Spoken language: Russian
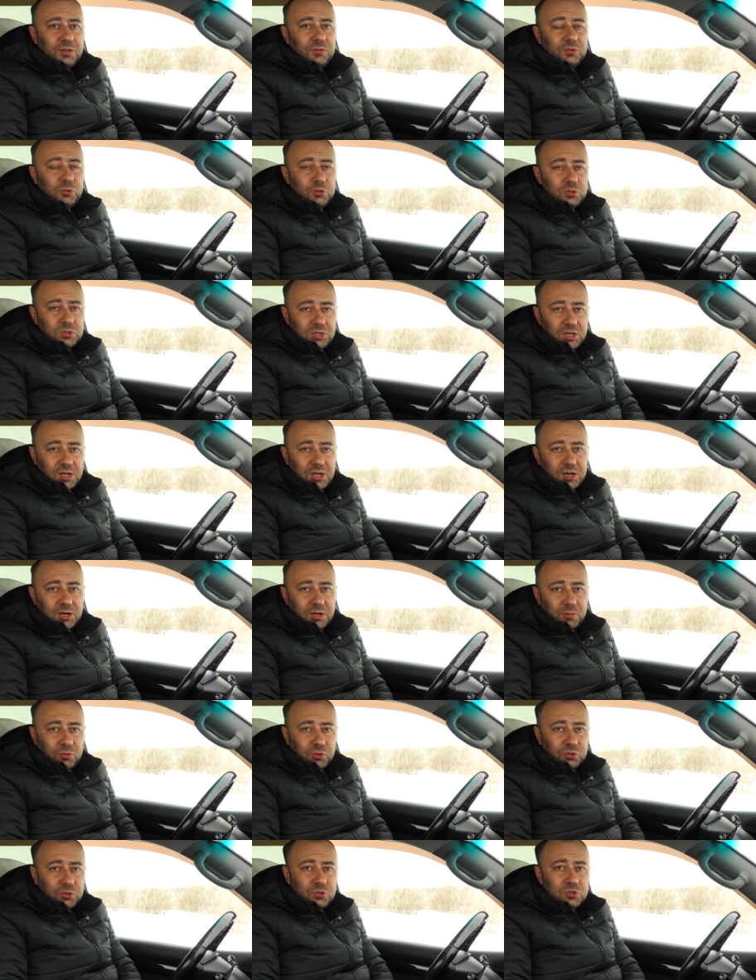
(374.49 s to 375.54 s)
Друзья,
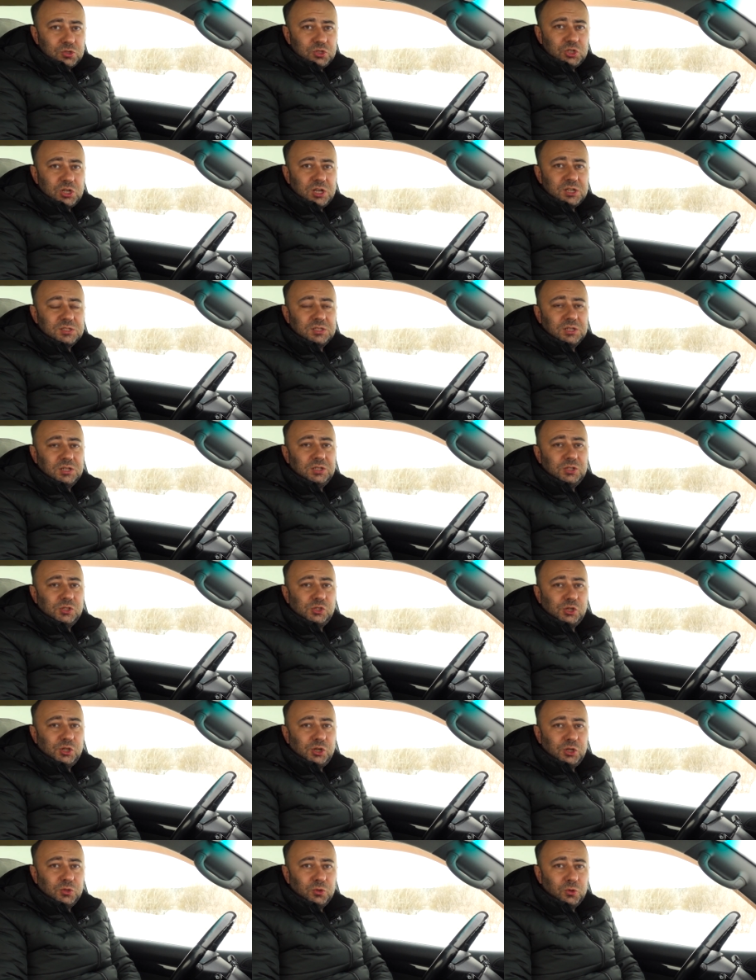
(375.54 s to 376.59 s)
работаю сейчас над
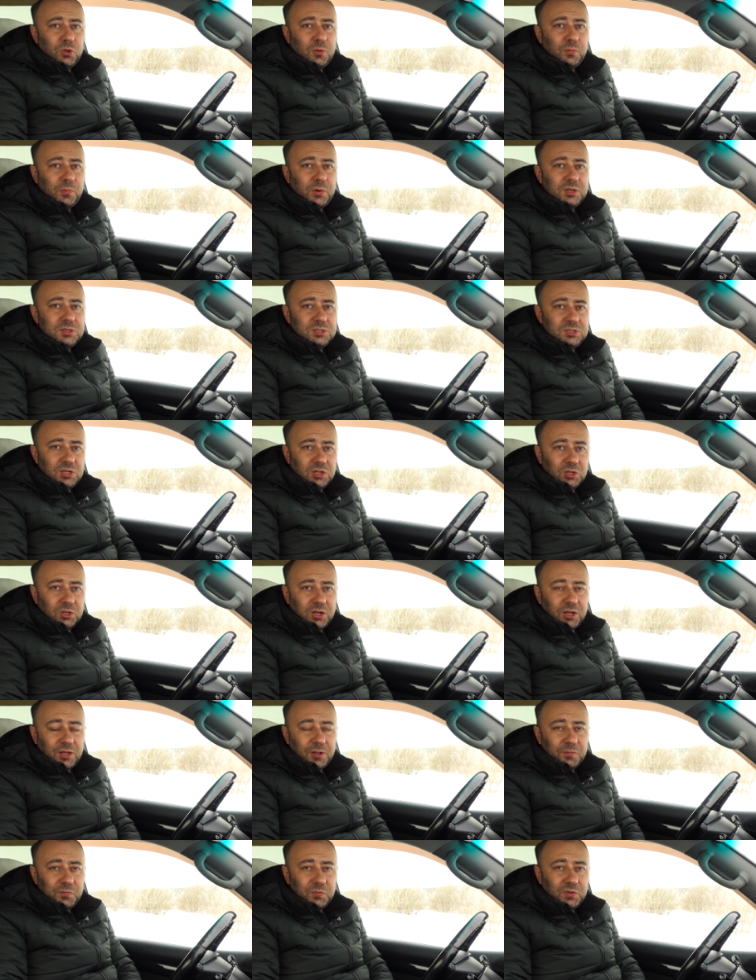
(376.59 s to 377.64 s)
очередной
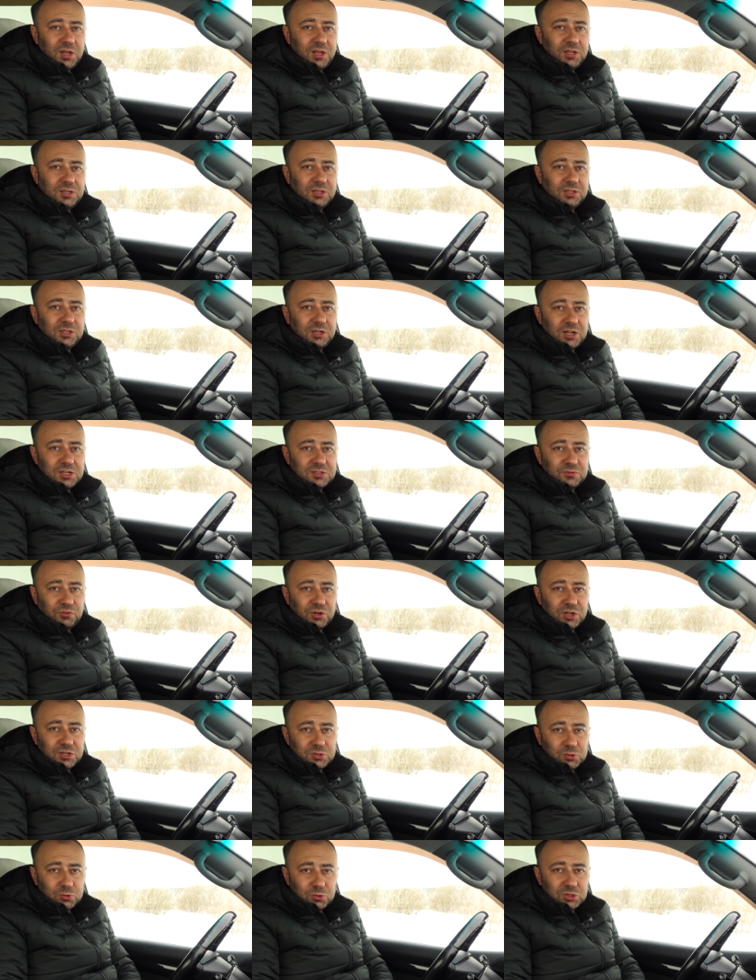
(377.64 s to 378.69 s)
подделкой, на этот раз
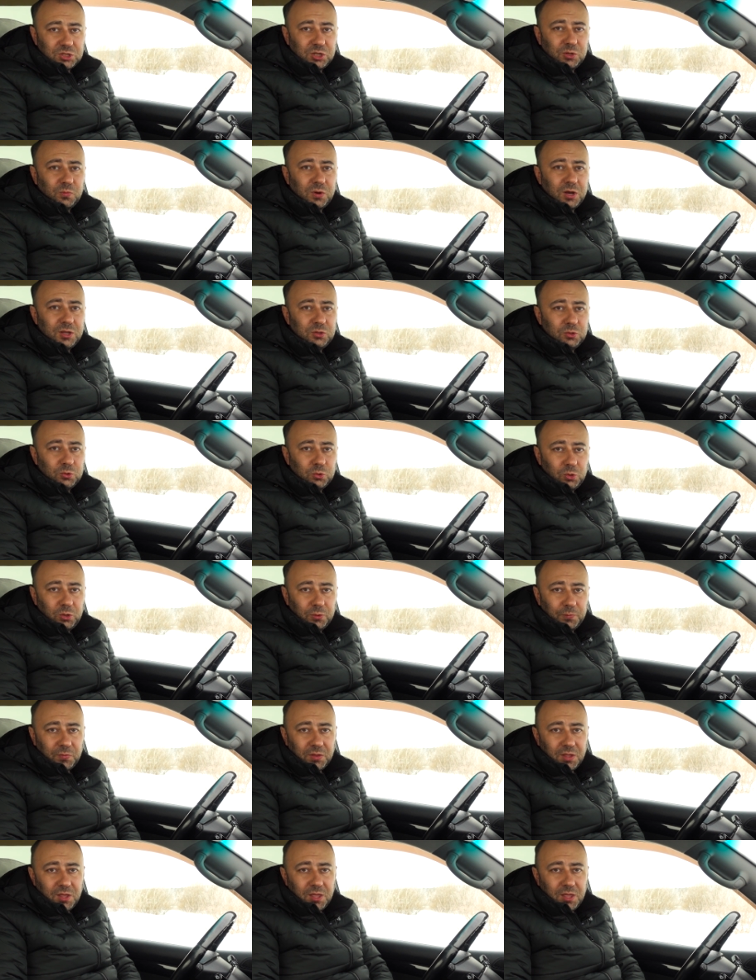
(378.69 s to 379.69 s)
французский матюль.